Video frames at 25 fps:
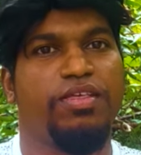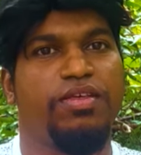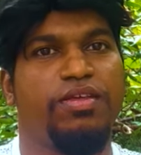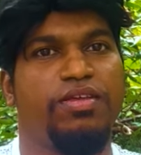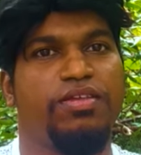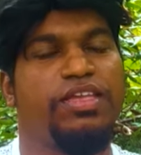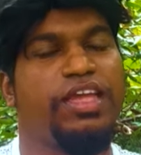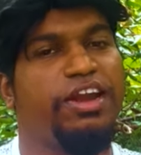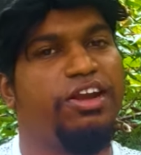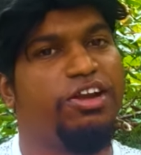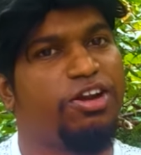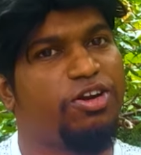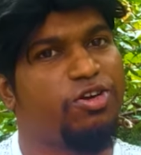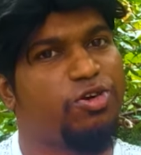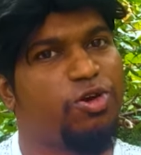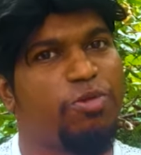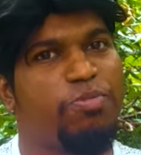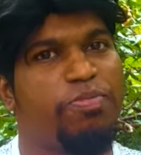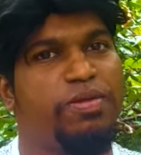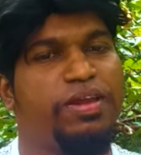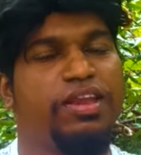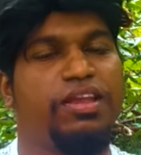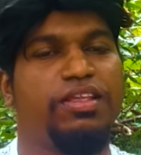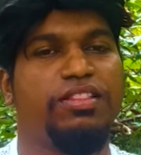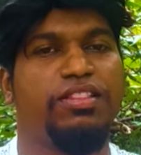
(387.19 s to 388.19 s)
या
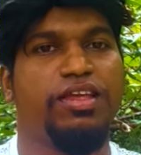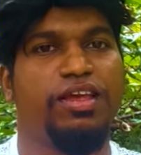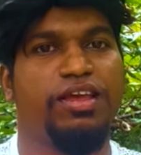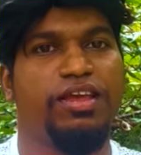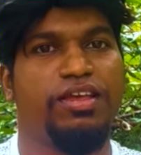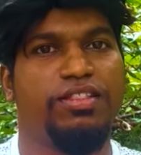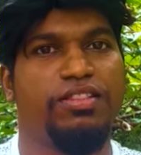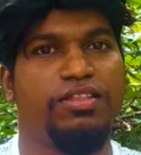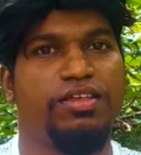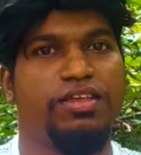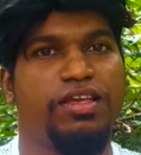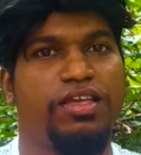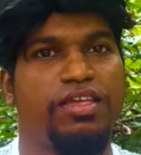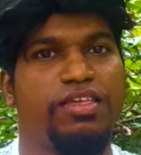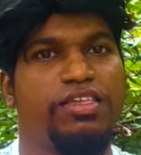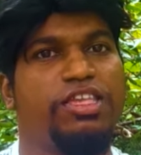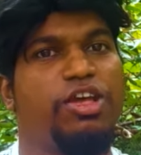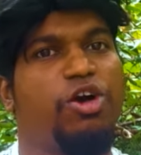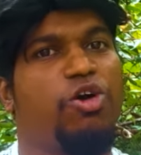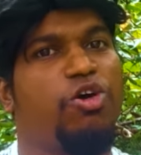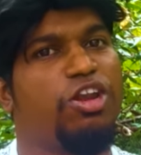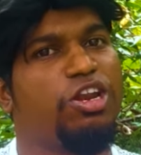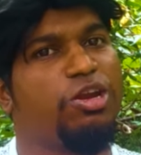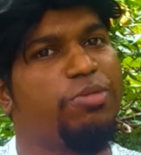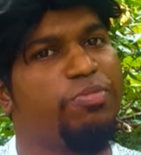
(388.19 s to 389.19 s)
इंटरक्रॉपिंग के तहत या
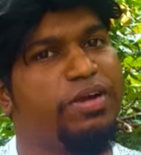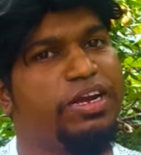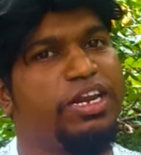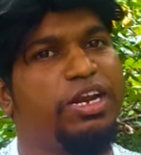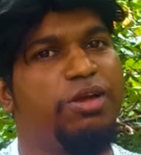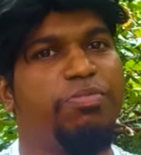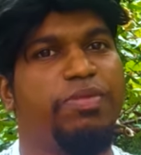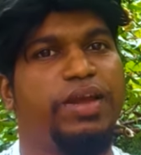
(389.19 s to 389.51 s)
ऑर्नामेंटल